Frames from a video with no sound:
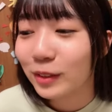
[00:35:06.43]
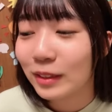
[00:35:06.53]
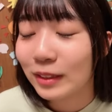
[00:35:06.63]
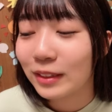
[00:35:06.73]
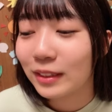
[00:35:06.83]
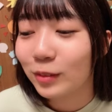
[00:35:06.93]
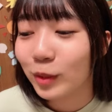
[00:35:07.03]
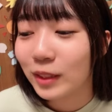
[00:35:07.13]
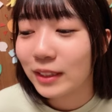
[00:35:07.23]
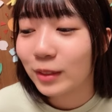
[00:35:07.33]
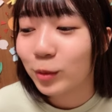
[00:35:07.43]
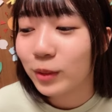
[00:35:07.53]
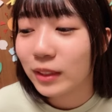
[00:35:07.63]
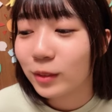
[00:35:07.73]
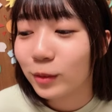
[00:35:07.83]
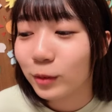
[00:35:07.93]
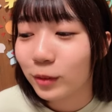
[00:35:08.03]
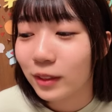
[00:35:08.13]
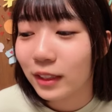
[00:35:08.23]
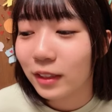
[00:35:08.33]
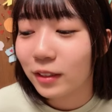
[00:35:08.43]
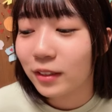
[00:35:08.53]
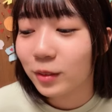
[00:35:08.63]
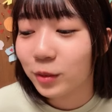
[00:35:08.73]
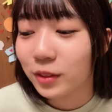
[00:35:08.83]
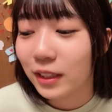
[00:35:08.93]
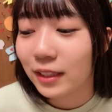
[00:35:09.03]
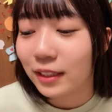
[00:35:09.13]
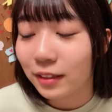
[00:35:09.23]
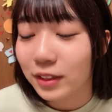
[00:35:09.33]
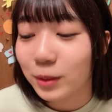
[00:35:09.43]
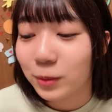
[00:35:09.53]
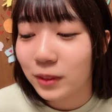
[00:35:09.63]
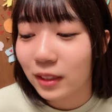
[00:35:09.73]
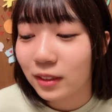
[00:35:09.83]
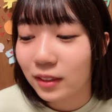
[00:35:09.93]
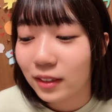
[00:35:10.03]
緒にお話こうすることができるようになってて自分が